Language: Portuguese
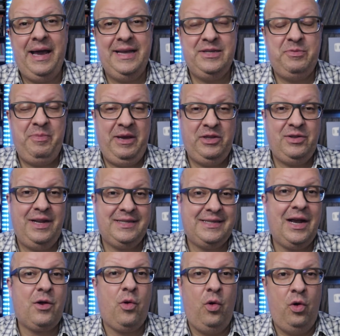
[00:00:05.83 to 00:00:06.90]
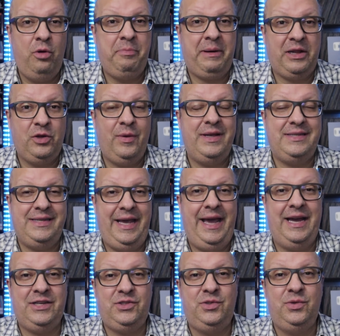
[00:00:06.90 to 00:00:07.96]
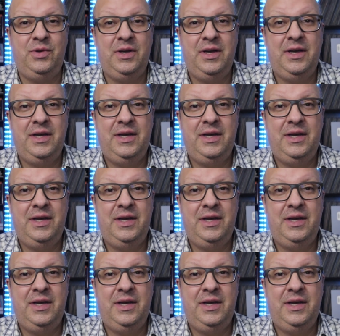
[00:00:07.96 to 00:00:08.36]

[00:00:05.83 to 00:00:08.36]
a respeito dessa compra do exército